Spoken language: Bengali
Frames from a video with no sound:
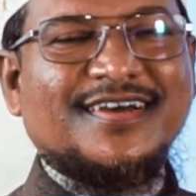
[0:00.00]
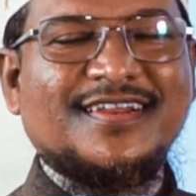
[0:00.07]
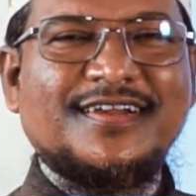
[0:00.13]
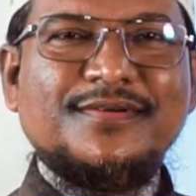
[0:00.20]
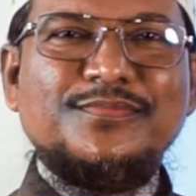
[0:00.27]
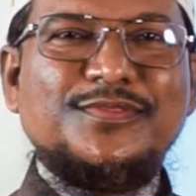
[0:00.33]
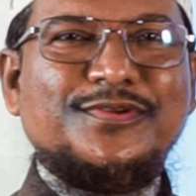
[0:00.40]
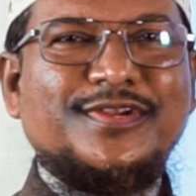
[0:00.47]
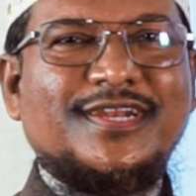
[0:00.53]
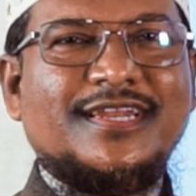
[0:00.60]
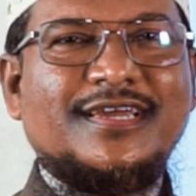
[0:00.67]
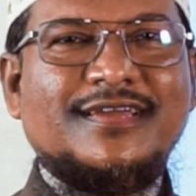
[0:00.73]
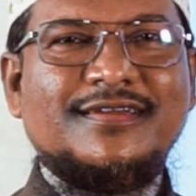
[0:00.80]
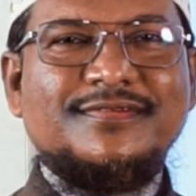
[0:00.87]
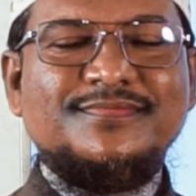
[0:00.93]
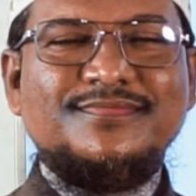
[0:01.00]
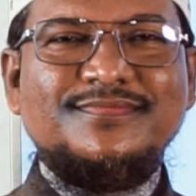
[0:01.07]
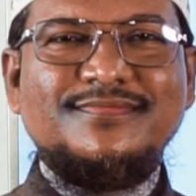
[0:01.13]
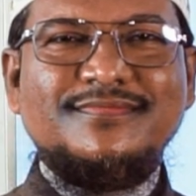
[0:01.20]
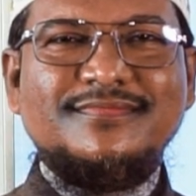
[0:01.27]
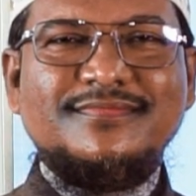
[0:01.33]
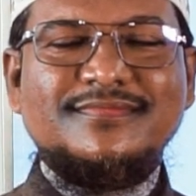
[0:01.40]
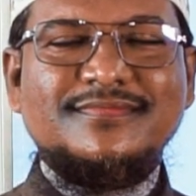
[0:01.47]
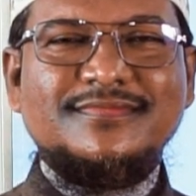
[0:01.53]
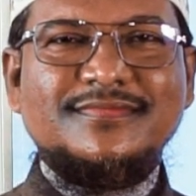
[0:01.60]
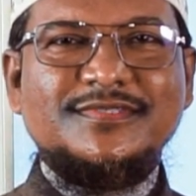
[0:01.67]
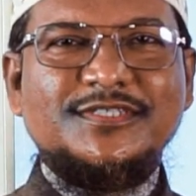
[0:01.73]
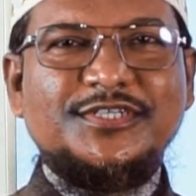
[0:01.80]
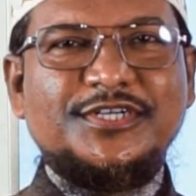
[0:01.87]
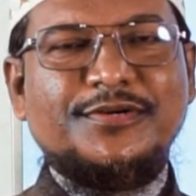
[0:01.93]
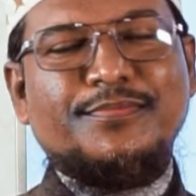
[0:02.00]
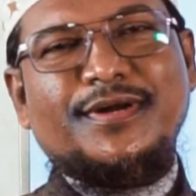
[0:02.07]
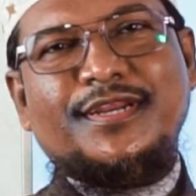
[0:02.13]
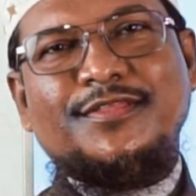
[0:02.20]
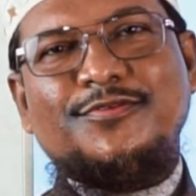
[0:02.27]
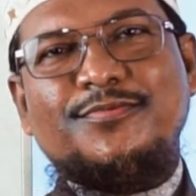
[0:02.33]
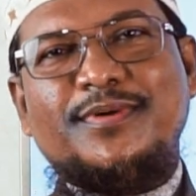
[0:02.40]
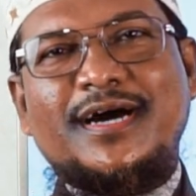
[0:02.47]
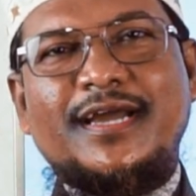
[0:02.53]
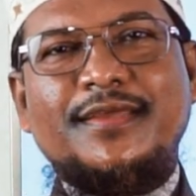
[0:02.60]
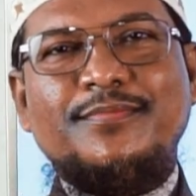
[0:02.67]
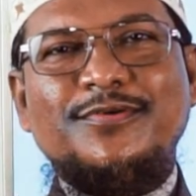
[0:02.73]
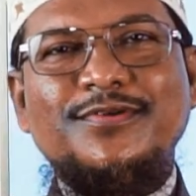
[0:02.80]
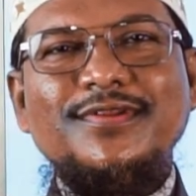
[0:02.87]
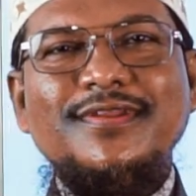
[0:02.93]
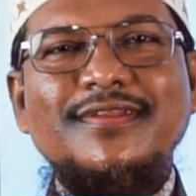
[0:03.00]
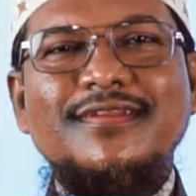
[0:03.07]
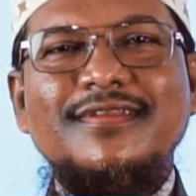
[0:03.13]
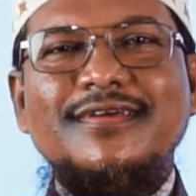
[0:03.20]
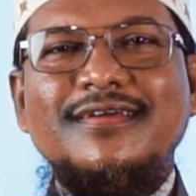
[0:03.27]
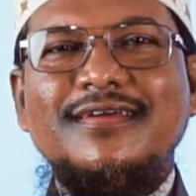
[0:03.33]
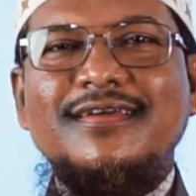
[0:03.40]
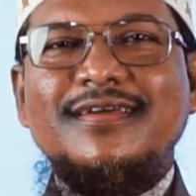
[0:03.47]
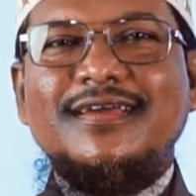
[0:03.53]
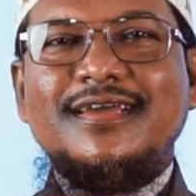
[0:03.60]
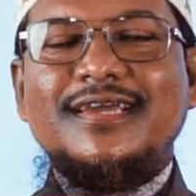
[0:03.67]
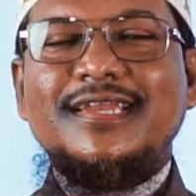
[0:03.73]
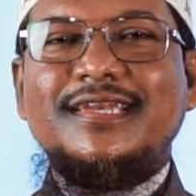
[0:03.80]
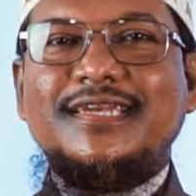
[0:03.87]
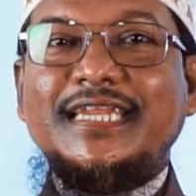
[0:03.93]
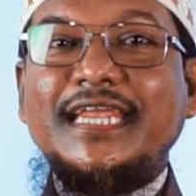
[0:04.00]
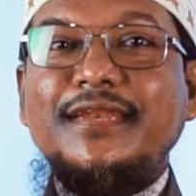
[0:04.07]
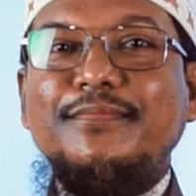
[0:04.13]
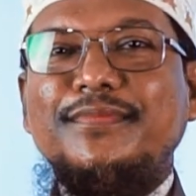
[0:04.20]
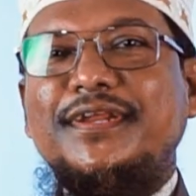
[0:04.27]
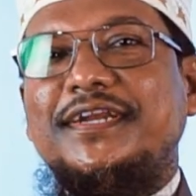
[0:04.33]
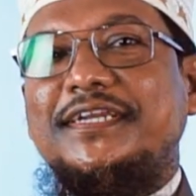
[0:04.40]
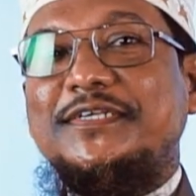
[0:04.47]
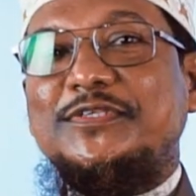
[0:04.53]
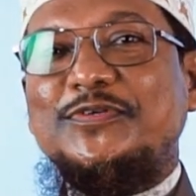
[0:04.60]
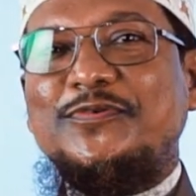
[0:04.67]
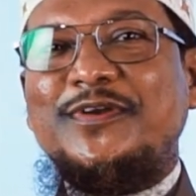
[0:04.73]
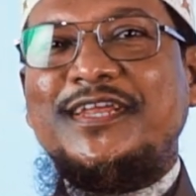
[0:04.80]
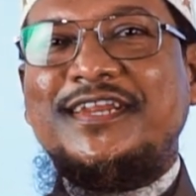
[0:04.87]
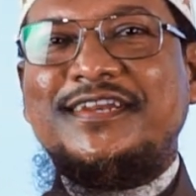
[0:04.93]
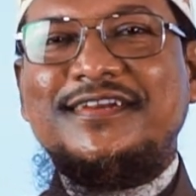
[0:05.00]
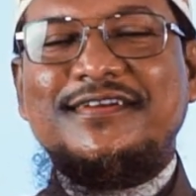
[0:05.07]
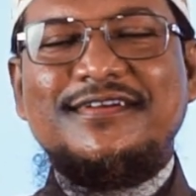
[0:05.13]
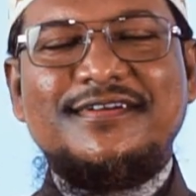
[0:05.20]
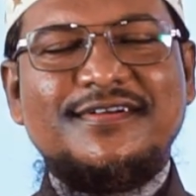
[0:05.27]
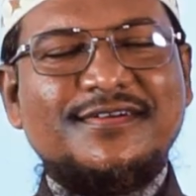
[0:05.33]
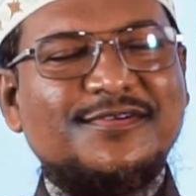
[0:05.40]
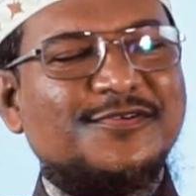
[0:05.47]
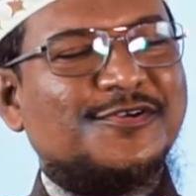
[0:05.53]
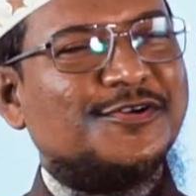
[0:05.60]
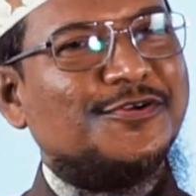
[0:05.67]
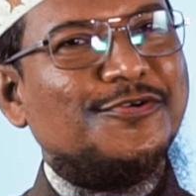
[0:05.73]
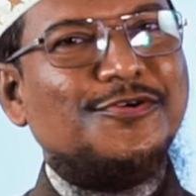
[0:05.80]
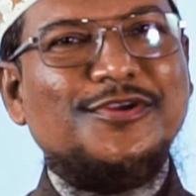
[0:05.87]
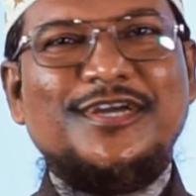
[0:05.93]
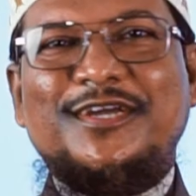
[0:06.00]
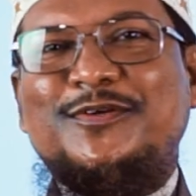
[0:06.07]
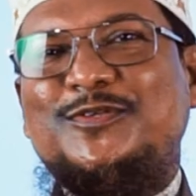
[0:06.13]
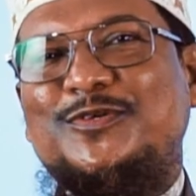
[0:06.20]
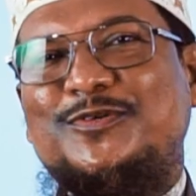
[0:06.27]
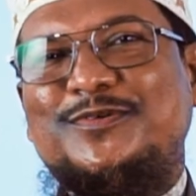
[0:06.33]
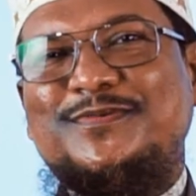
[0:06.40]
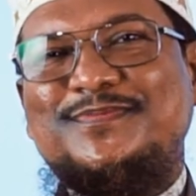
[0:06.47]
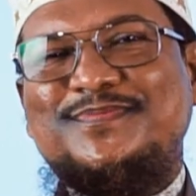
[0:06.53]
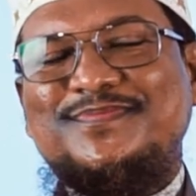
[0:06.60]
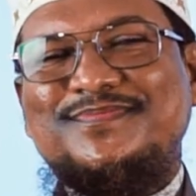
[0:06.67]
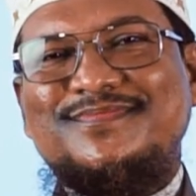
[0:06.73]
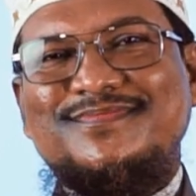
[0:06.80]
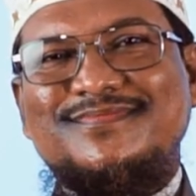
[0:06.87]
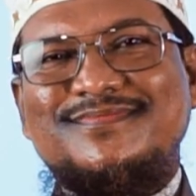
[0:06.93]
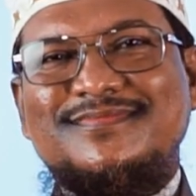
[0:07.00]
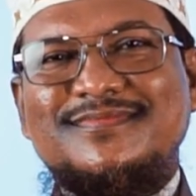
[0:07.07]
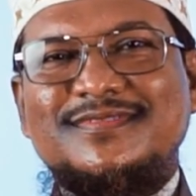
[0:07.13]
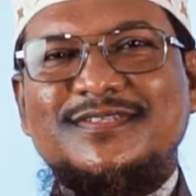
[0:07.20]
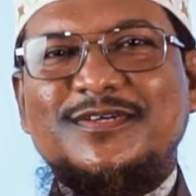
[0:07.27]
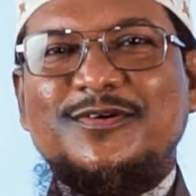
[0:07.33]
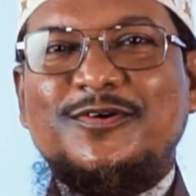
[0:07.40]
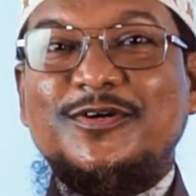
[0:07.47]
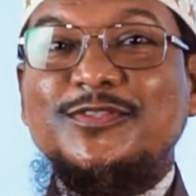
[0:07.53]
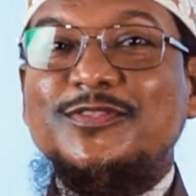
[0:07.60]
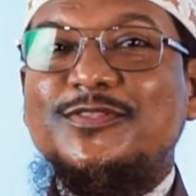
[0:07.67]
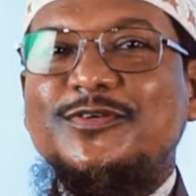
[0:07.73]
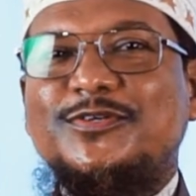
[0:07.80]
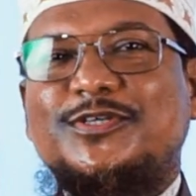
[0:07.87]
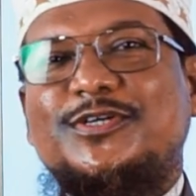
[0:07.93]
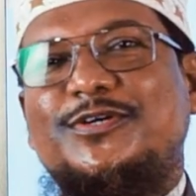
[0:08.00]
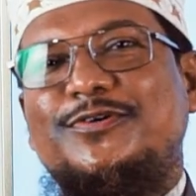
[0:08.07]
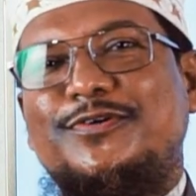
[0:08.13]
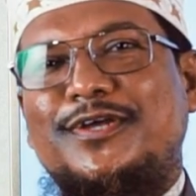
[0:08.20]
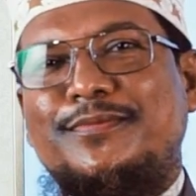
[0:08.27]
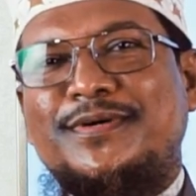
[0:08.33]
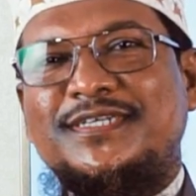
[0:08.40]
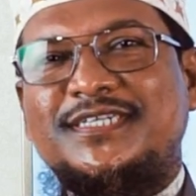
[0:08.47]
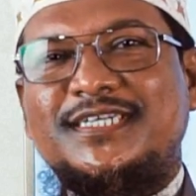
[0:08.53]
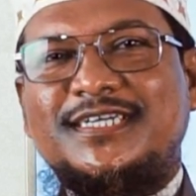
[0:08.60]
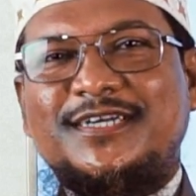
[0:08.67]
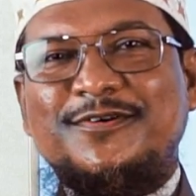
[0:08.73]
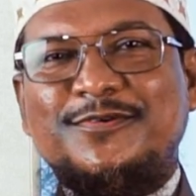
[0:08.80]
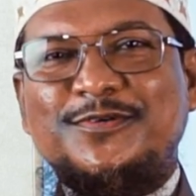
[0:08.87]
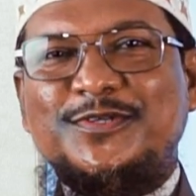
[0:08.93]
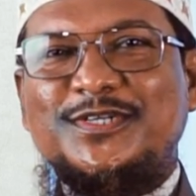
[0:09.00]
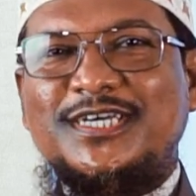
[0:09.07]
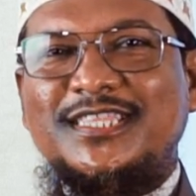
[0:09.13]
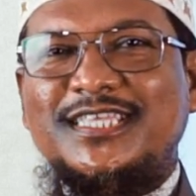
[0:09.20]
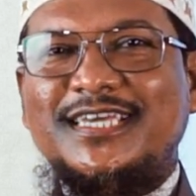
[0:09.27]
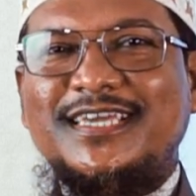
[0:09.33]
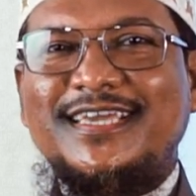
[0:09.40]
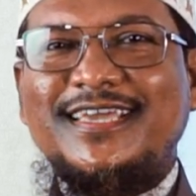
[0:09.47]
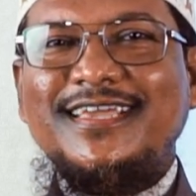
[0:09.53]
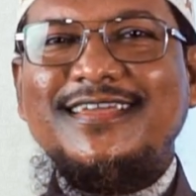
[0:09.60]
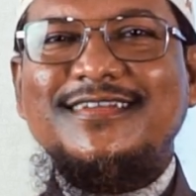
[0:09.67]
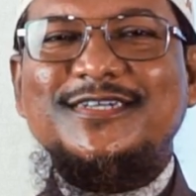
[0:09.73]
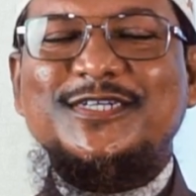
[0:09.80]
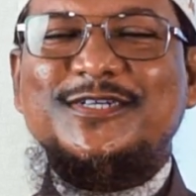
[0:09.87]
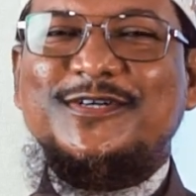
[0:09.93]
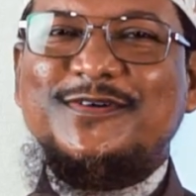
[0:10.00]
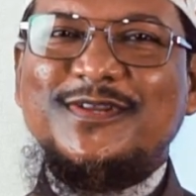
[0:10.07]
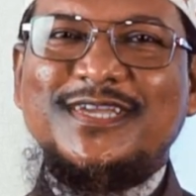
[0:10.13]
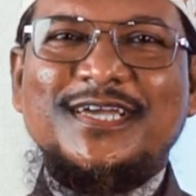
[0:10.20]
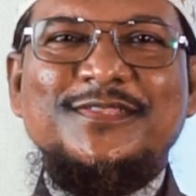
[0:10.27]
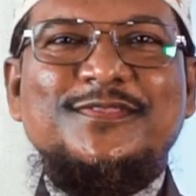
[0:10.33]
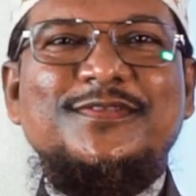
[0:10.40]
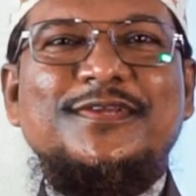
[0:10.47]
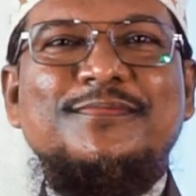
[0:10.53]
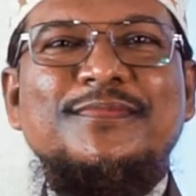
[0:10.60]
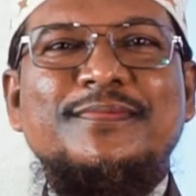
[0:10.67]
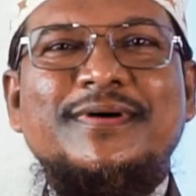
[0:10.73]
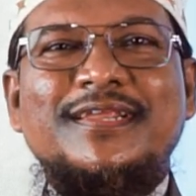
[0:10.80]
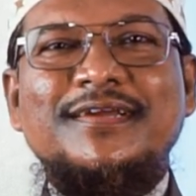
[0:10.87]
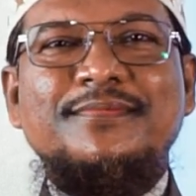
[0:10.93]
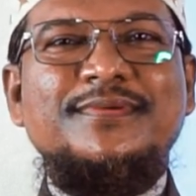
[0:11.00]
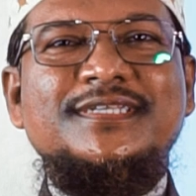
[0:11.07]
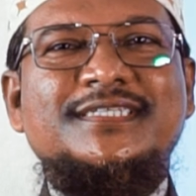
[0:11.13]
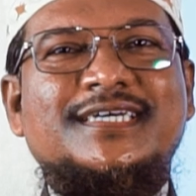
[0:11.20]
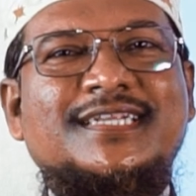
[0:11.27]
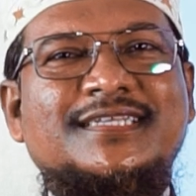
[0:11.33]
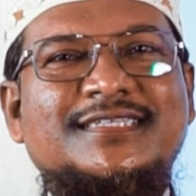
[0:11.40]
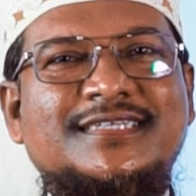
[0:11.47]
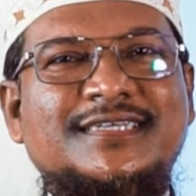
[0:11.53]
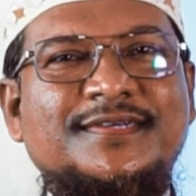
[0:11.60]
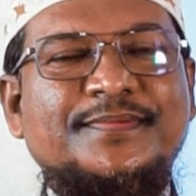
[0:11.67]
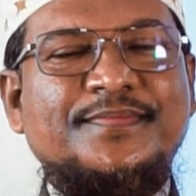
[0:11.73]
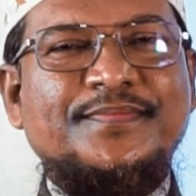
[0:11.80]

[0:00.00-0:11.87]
আলহামদুলিল্লাহ সম্মানিত ভাই বোন টেন মিনিট স্কুলের অনন্য আয়োজন অর্থসহ নামাজ শিক্ষা অনুষ্ঠান থেকে সকলকে আন্তরিক মোবারকবাদ জানাচ্ছি